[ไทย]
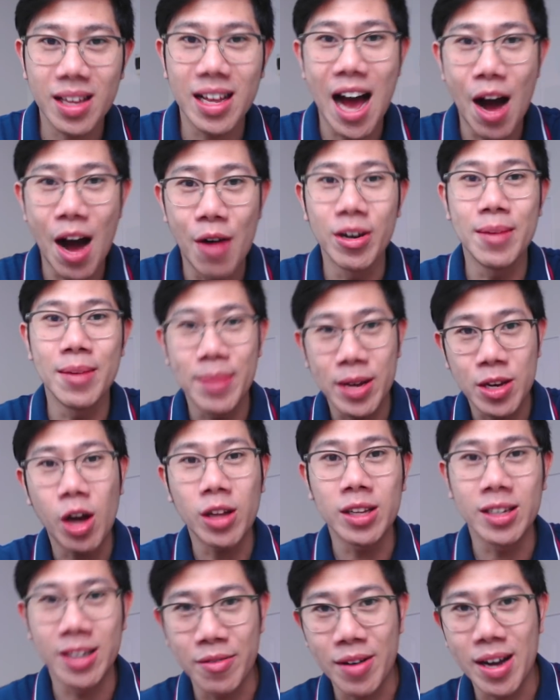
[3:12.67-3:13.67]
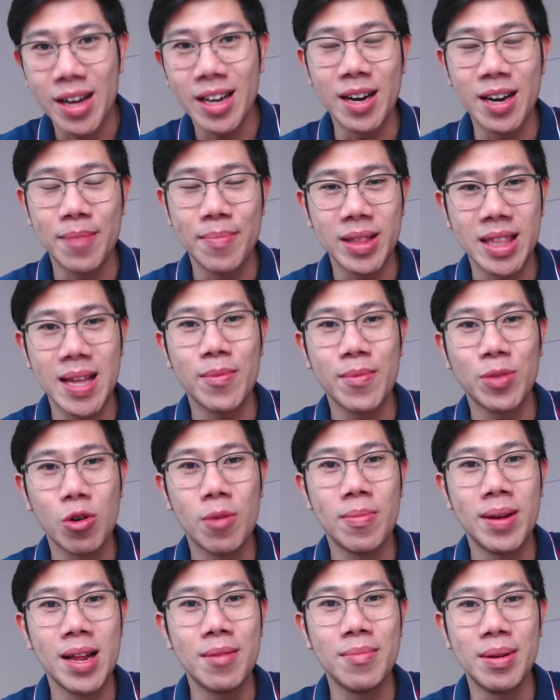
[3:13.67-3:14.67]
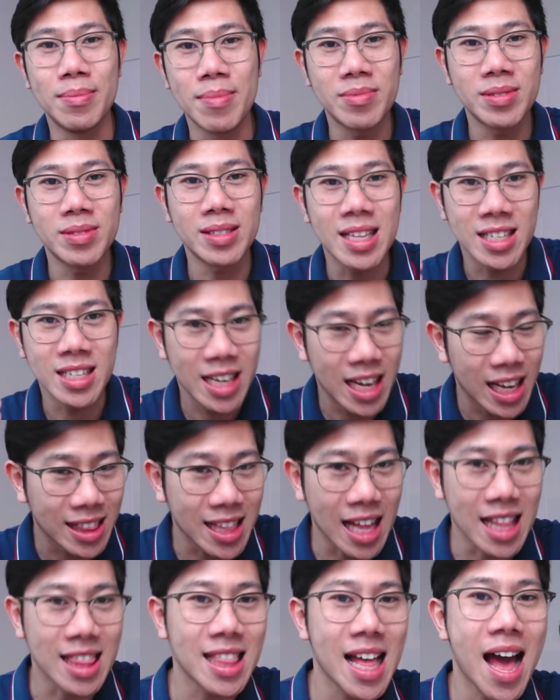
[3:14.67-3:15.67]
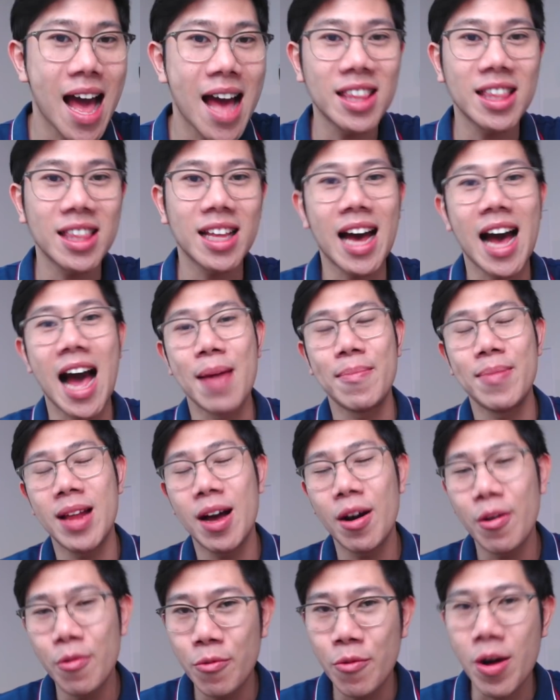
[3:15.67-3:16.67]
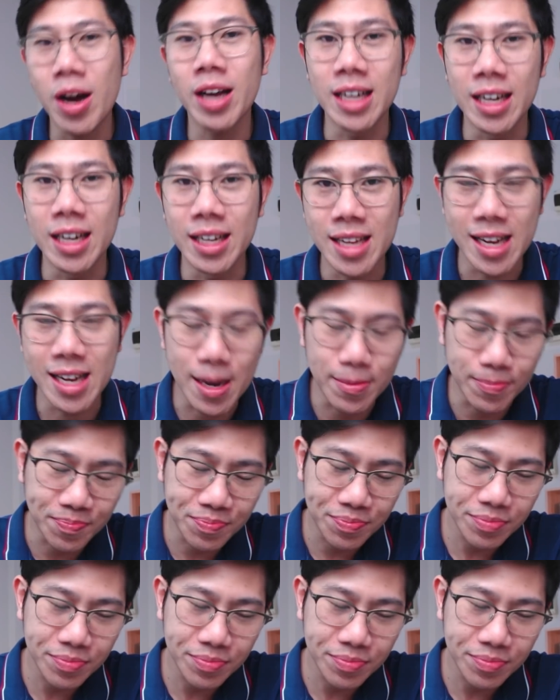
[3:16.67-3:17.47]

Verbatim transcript: เอาเงินไปก้อนหนึ่งแล้วว่าเออไปเตรียมตัวไปแล้วเหมือนแบบชิงตัดหน้าขายไปแล้วว่ากันเถอะนะครับ